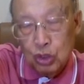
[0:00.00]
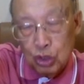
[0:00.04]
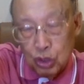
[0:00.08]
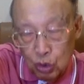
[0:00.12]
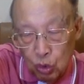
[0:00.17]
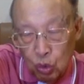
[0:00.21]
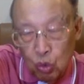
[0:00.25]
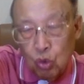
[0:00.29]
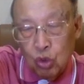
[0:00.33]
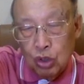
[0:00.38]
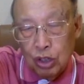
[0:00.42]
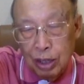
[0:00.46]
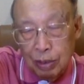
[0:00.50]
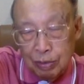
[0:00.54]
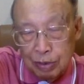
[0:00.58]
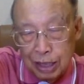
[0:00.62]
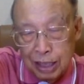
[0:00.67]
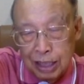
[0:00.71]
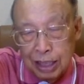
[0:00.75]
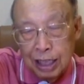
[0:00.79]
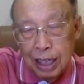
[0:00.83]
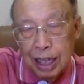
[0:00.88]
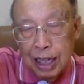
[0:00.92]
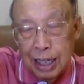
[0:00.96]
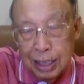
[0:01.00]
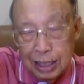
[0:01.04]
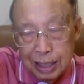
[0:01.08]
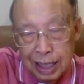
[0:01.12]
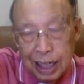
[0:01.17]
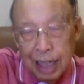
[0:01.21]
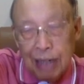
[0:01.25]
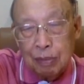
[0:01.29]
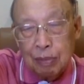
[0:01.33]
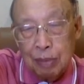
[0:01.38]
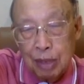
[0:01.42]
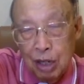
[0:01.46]
สูงกว่าน้ำสื่อฉะ
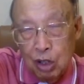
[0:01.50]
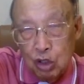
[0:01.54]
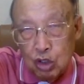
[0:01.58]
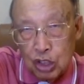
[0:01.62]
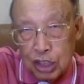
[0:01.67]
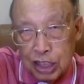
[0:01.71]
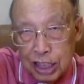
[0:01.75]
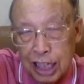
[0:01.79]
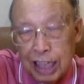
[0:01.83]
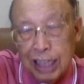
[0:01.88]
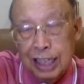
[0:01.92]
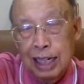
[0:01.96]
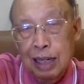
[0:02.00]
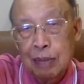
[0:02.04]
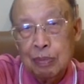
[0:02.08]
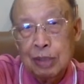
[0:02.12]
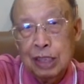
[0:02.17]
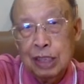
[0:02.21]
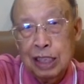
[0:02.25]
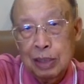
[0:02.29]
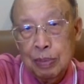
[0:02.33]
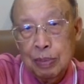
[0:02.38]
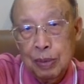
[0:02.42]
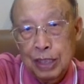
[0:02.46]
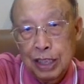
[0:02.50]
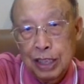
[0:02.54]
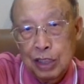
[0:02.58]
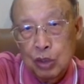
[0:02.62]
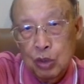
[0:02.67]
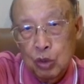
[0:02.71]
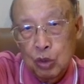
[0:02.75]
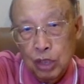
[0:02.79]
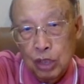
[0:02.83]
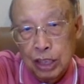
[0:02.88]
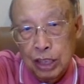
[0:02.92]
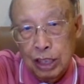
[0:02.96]
นั้นเมื่อเขาใส่น้ำสื่อ พระเยซู
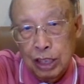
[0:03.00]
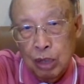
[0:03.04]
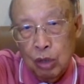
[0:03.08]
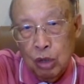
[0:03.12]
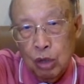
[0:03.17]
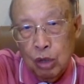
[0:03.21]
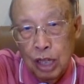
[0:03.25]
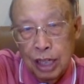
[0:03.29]
คริสต์เจ้า